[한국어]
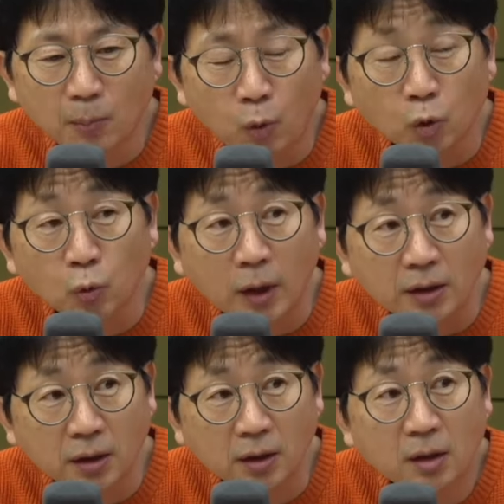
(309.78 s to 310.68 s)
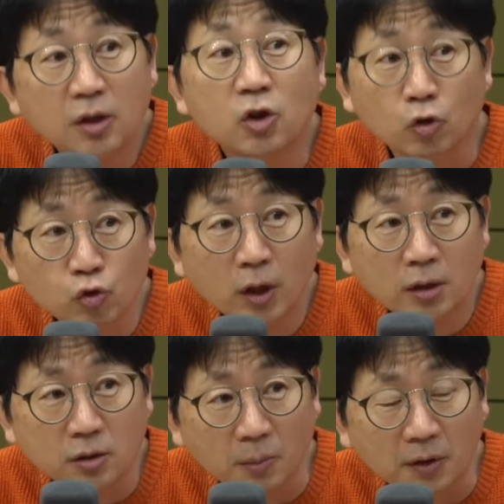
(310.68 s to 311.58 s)
본관이
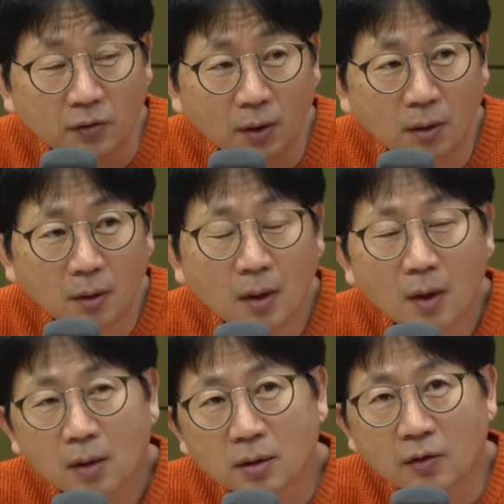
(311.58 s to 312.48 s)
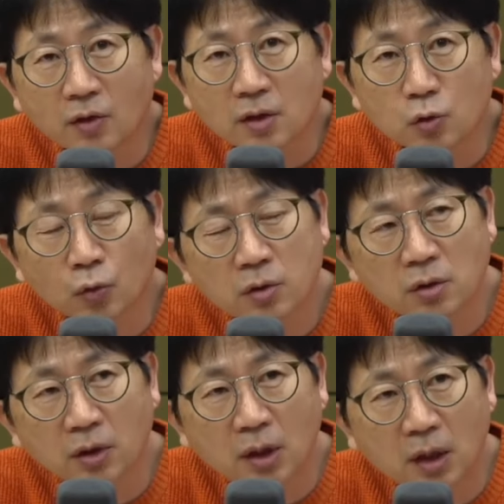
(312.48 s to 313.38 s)
전주라는 점에서 그렇죠. 어. 그래서 이제 조선
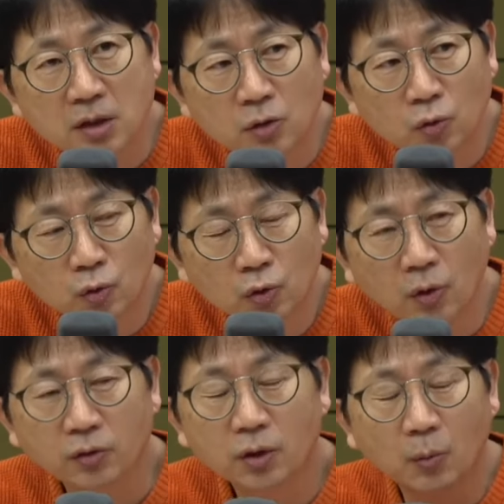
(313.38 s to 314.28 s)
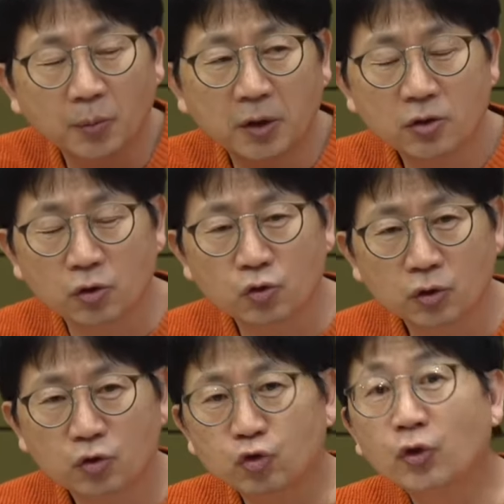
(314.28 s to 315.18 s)
전기까지도 어떻게 보면은
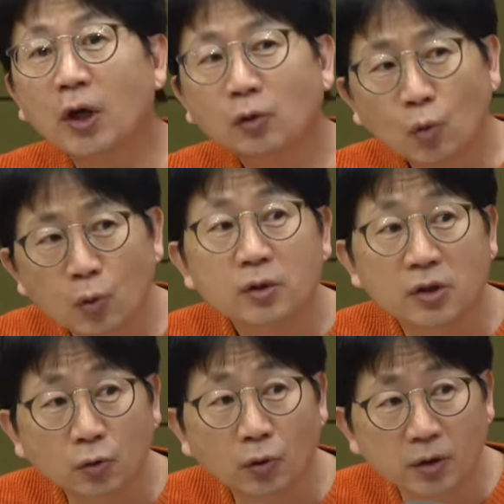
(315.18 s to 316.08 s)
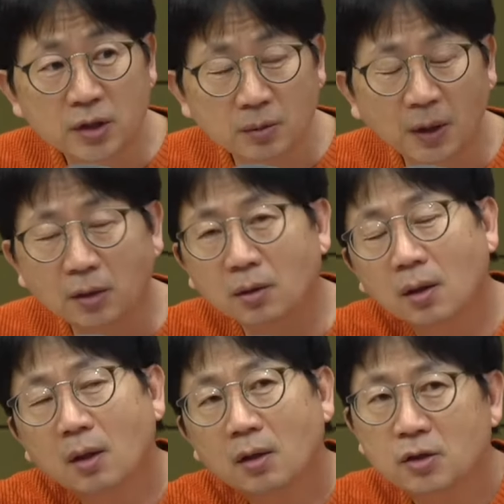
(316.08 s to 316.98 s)
전주는 중요한 고을 정도였지만
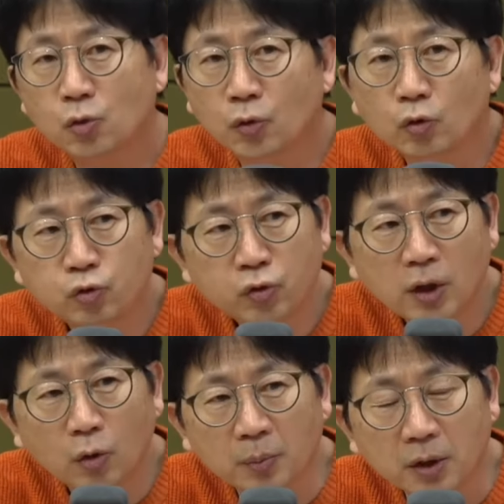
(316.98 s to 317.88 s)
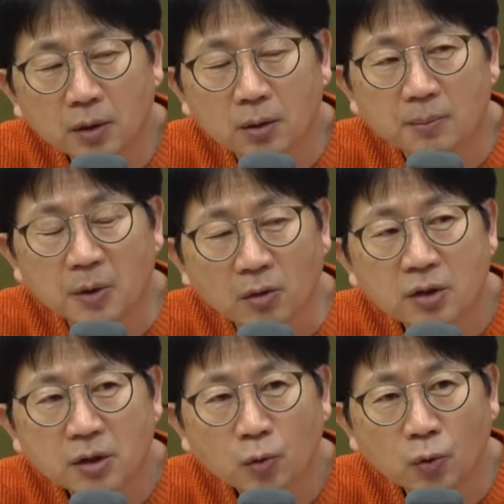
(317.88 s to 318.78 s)
예. 조선 후기에 오면은
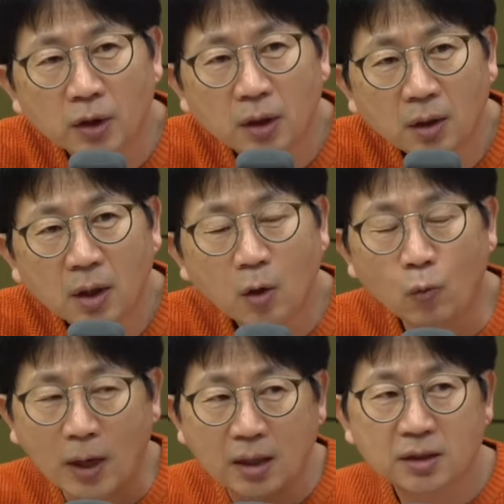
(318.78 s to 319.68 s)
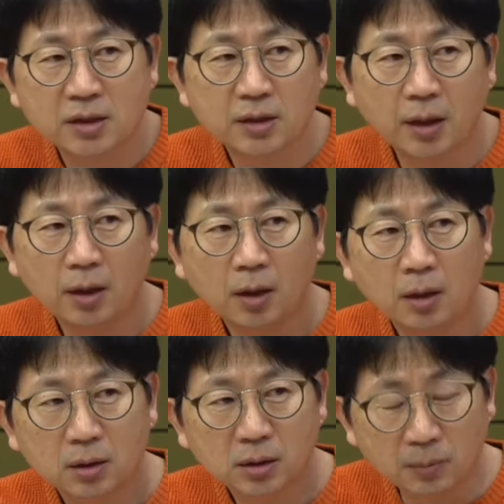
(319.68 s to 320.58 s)
명실공히 왕실의
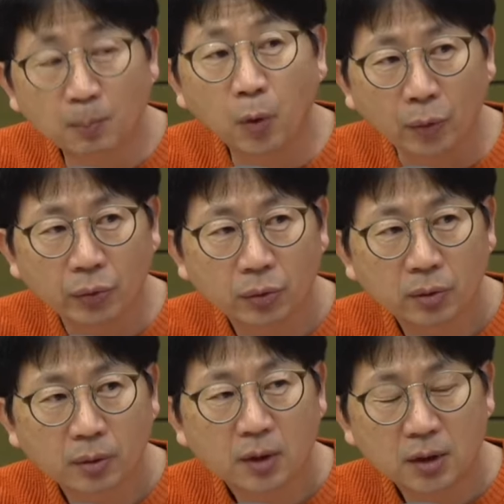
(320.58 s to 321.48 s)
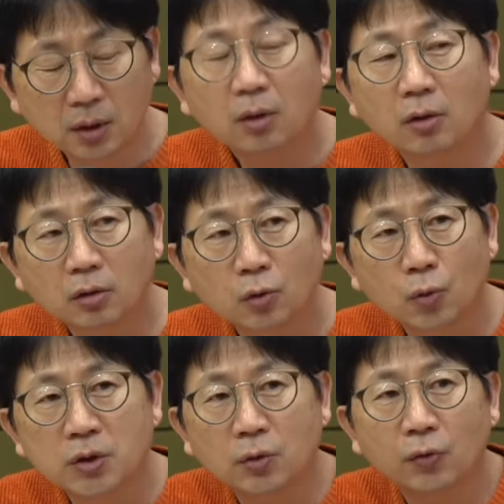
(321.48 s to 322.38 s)
근본 어. 이런 어떤
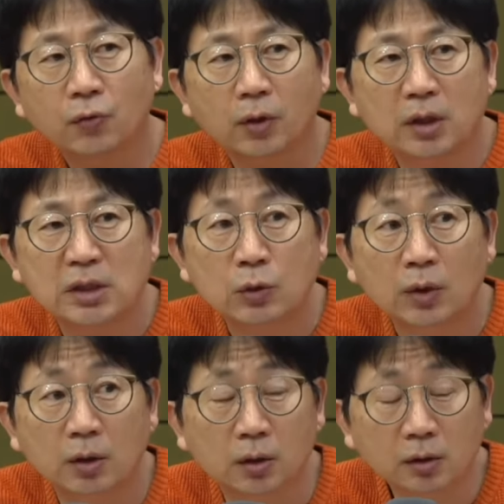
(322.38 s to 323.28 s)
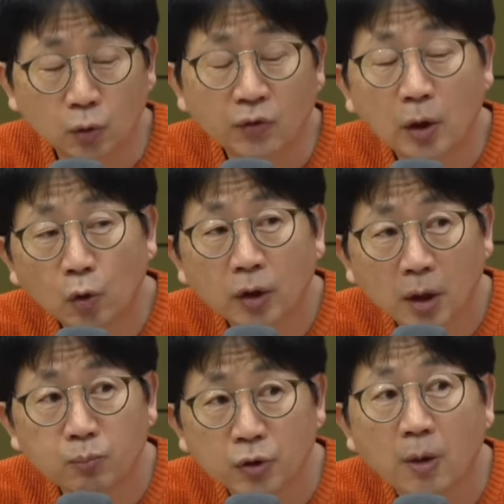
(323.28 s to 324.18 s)
도시로서의 지위를 또 새롭게
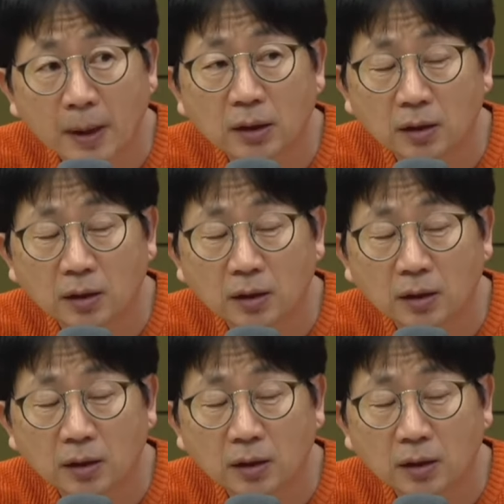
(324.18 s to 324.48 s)
부여받게